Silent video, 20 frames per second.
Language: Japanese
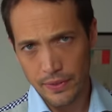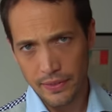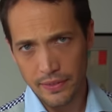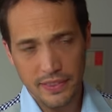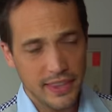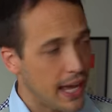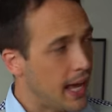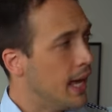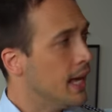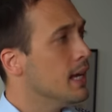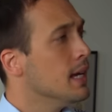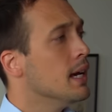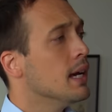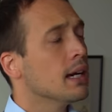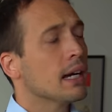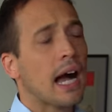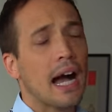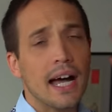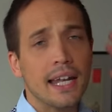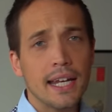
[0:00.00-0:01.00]
で、
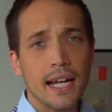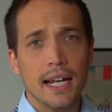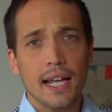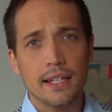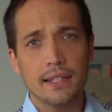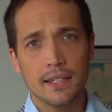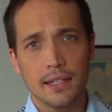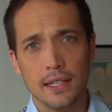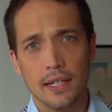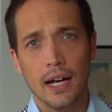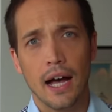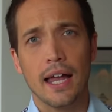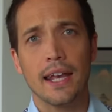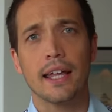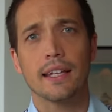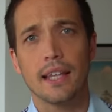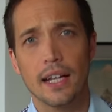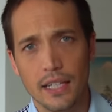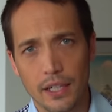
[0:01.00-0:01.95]
必ずあなた